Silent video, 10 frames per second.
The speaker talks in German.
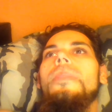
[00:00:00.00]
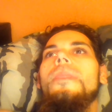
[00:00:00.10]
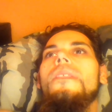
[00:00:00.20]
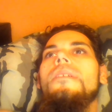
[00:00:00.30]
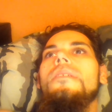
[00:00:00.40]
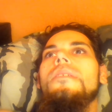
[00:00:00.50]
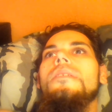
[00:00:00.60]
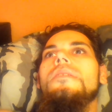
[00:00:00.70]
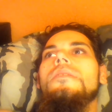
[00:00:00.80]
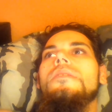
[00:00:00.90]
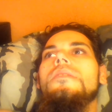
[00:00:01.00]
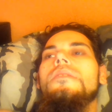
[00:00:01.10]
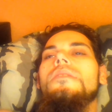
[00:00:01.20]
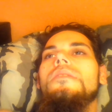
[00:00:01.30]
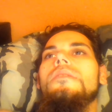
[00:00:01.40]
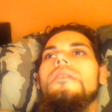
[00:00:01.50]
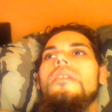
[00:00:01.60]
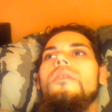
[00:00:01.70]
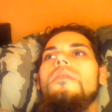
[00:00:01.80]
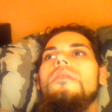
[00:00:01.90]
ansonsten gewichtstechnisch war
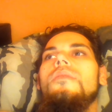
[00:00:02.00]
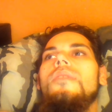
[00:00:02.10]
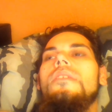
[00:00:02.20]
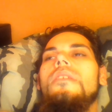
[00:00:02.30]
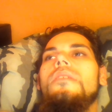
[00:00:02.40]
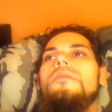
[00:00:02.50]
ich vor zwei Tagen